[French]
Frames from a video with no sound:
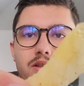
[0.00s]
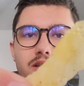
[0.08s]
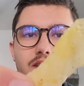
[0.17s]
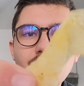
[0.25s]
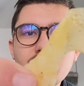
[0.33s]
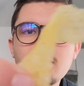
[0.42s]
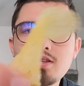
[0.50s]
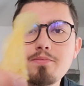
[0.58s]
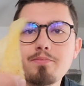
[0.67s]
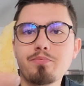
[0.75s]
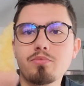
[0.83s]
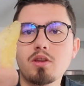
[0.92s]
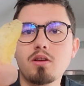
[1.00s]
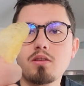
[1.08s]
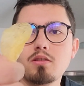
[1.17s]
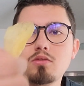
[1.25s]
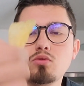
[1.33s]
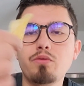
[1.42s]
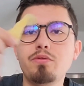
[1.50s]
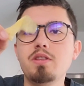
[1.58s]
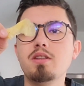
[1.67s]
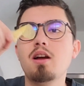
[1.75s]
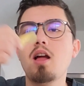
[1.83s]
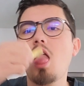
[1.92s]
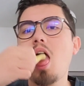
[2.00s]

Les voici. Ils sont fines, hein.